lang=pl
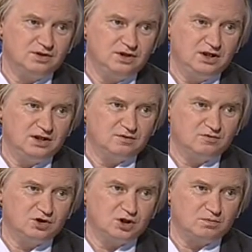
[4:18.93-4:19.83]
nie
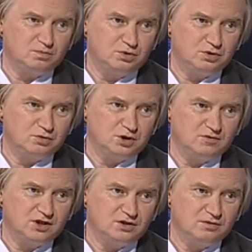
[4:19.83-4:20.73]
wyczerpują
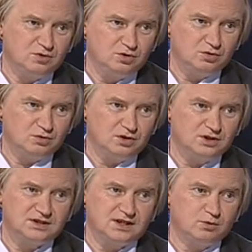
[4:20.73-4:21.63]
się w jednym dniu. To
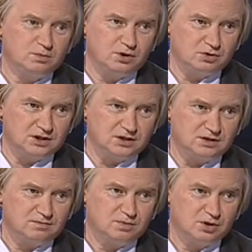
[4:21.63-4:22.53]
jest cały proces.